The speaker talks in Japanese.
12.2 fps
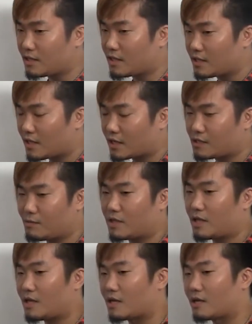できて初め
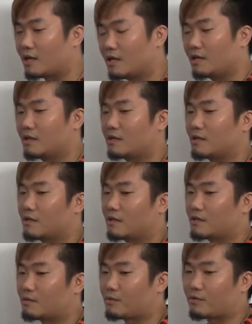て
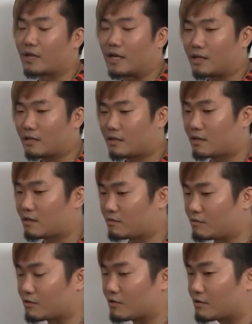プロだなって
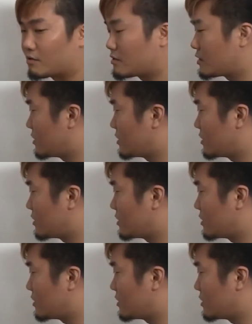思うよ